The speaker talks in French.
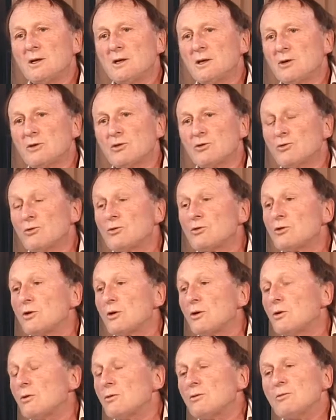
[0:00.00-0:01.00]
Et que donc,
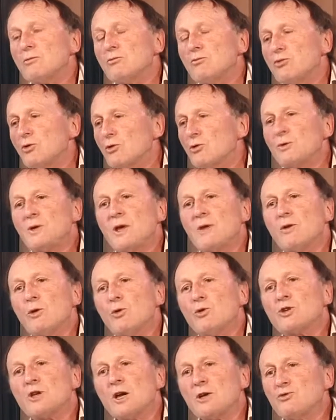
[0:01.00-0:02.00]
euh, pour lui, il n'y avait
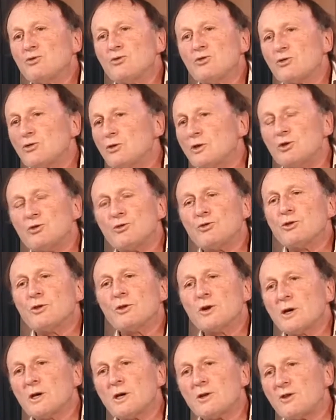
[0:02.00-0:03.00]
aucun doute que les 2
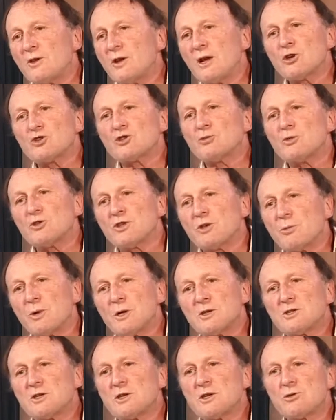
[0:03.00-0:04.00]
degrés étaient largement
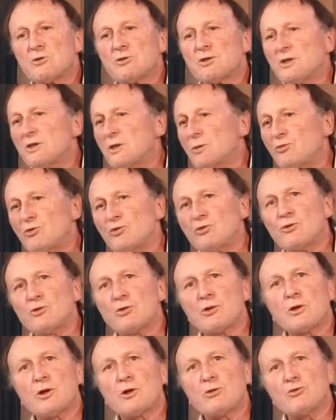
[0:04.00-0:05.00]
dépassés, qu'on était plutôt
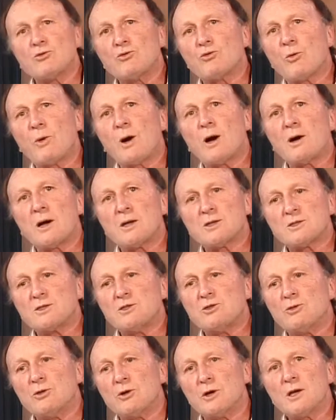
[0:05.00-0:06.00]
dans l'ordre du 3 à
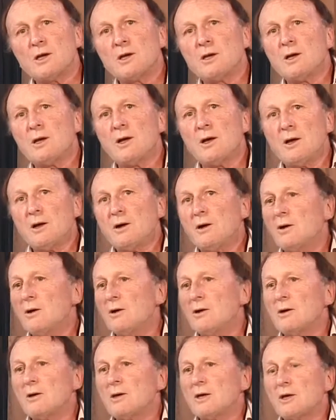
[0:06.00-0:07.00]
6 degrés, euh,
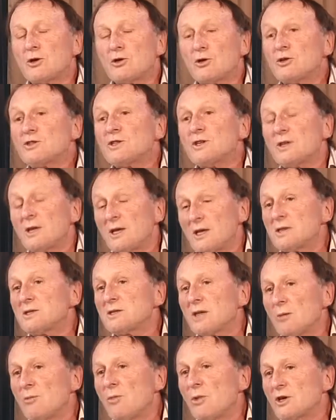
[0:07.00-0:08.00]
et que c'était
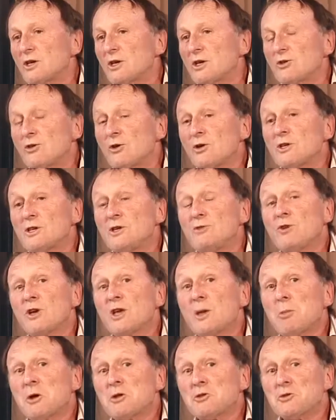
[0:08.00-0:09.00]
extrêmement inquiétant, et qu'il ne
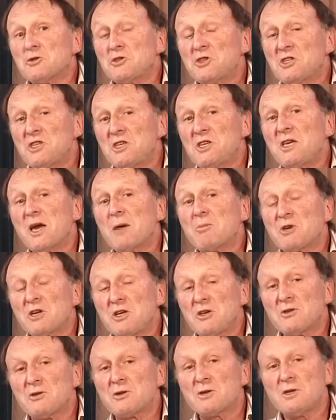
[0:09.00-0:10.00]
voyait pas de signe a
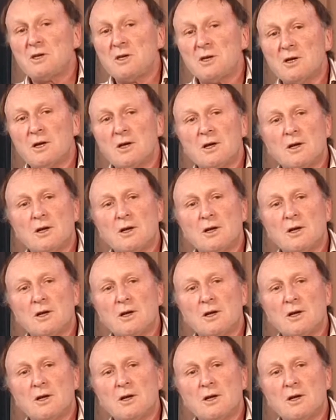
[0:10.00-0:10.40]
priori